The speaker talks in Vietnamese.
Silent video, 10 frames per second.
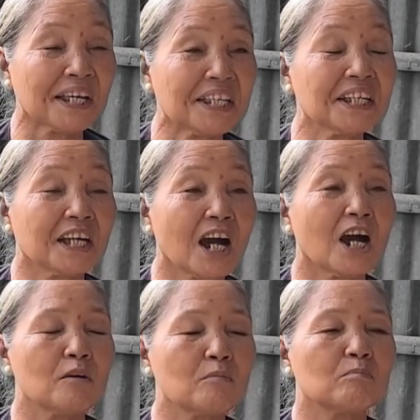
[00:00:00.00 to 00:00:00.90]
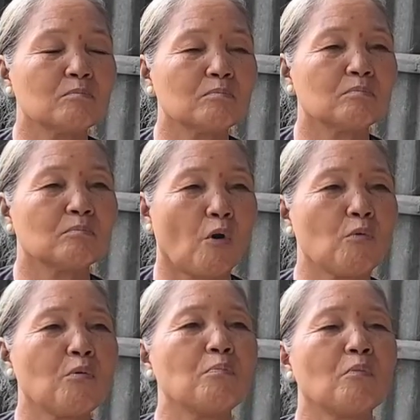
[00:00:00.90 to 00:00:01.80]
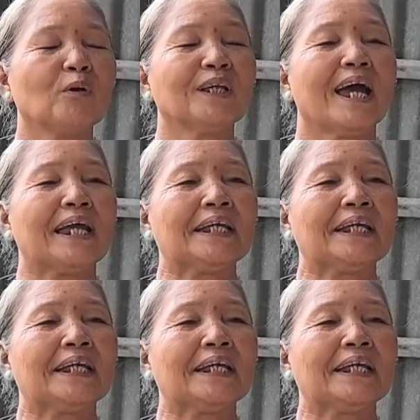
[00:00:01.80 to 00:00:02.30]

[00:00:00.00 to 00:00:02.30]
mái thiên cơ mỗi, mỗi phút mỗi